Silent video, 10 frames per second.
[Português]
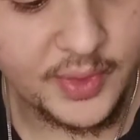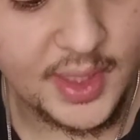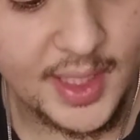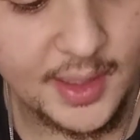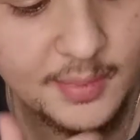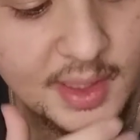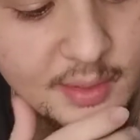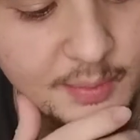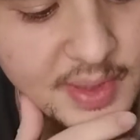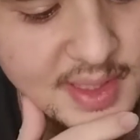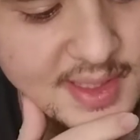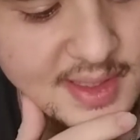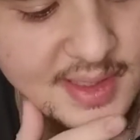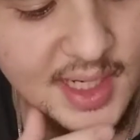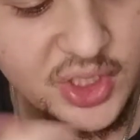tá?
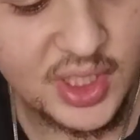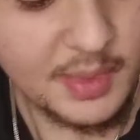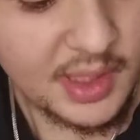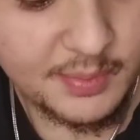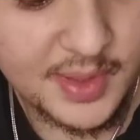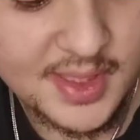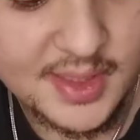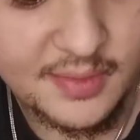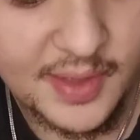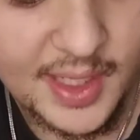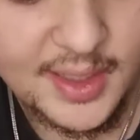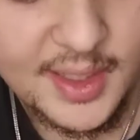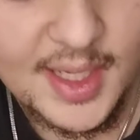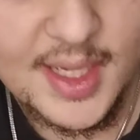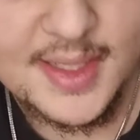megapixels, acho que é megapixels que fala,
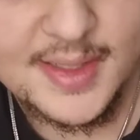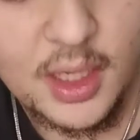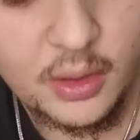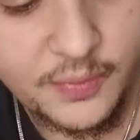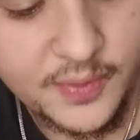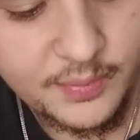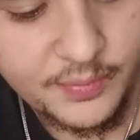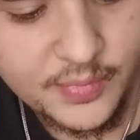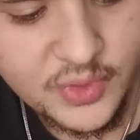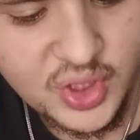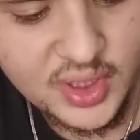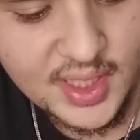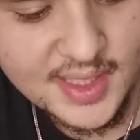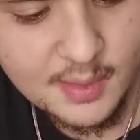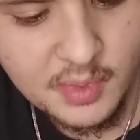selfie de
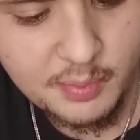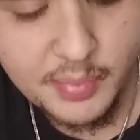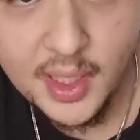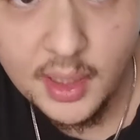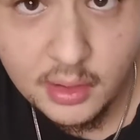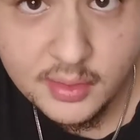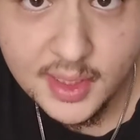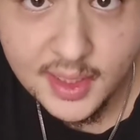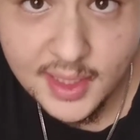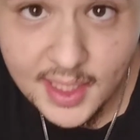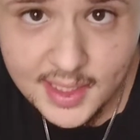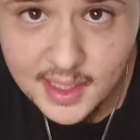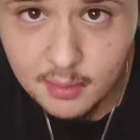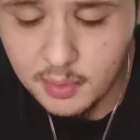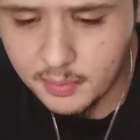13 MP, não sei o que é
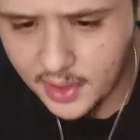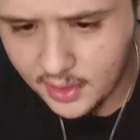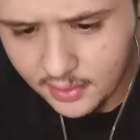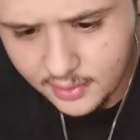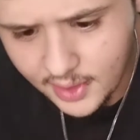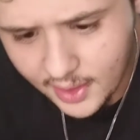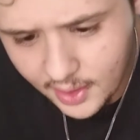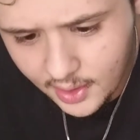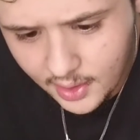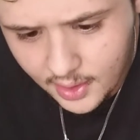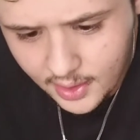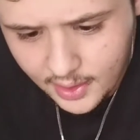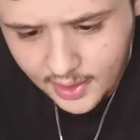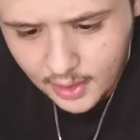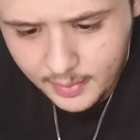esse MP, tá?
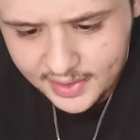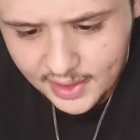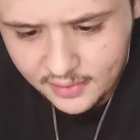É uma tela